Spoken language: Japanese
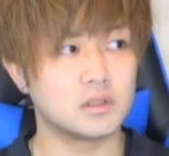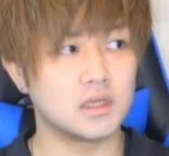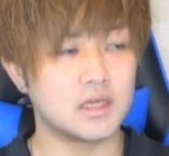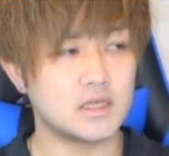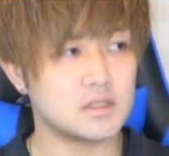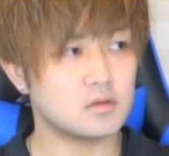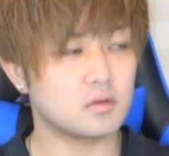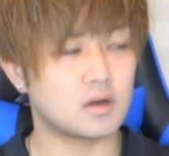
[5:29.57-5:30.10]

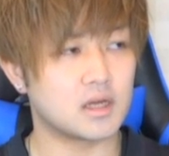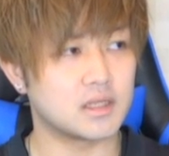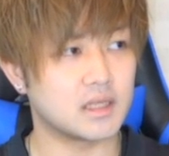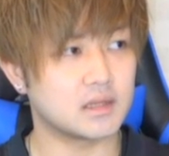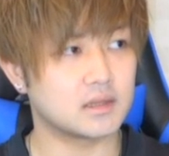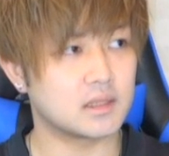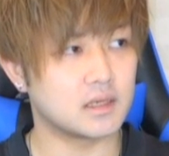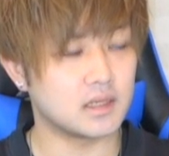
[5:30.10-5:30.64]
ヒソカ
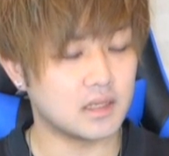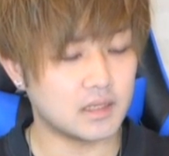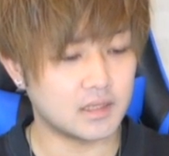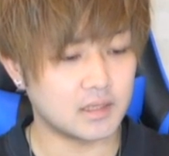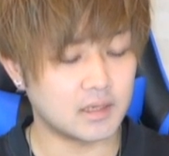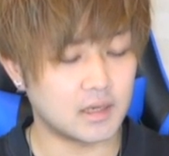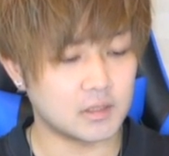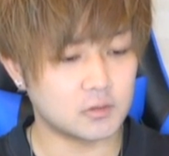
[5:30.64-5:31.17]
だったり、
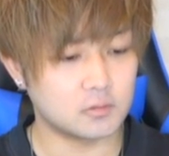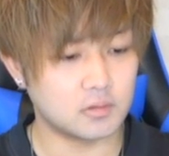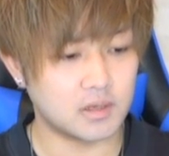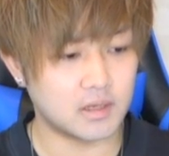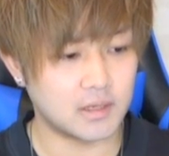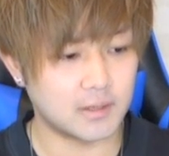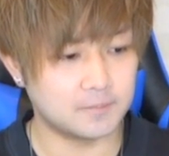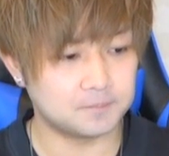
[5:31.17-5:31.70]
あと
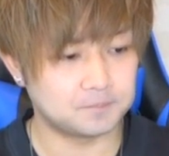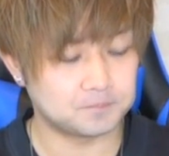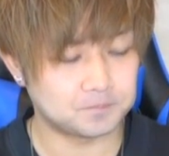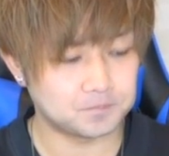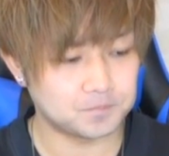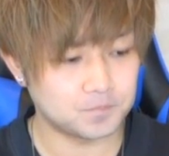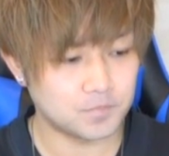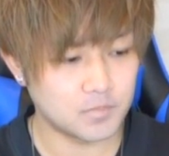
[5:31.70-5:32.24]
は、
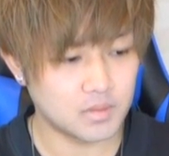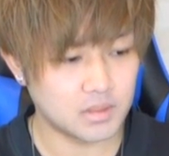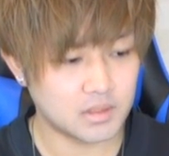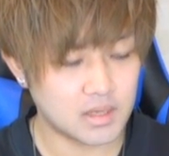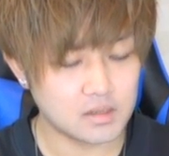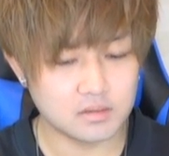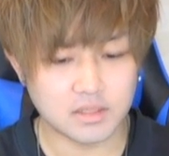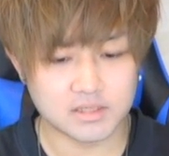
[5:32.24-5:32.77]

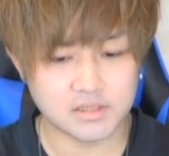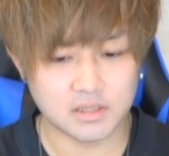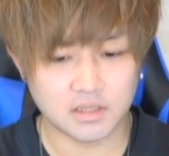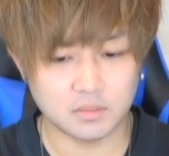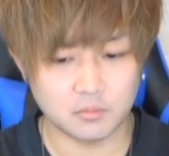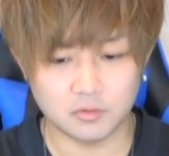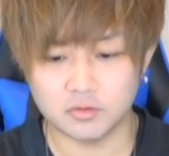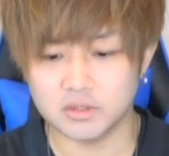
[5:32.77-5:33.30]
カグラちゃん
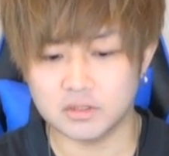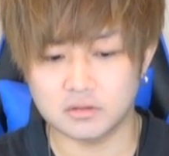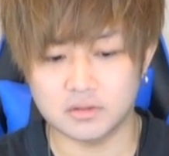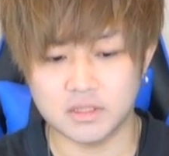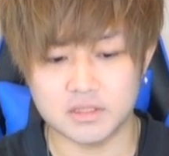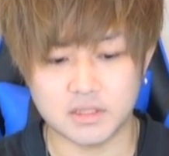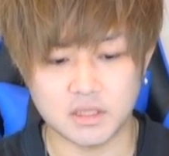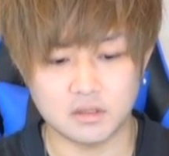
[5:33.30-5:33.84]
が持ってるん
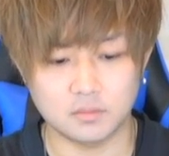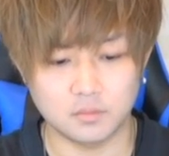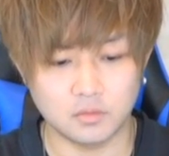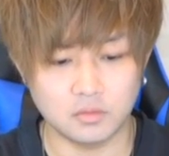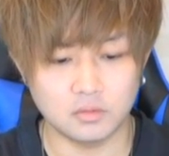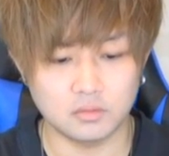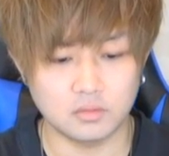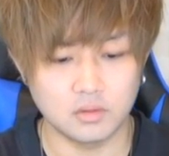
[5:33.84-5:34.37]
ですけど
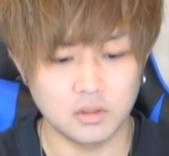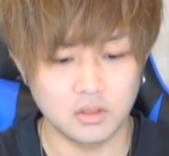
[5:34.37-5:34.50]
も、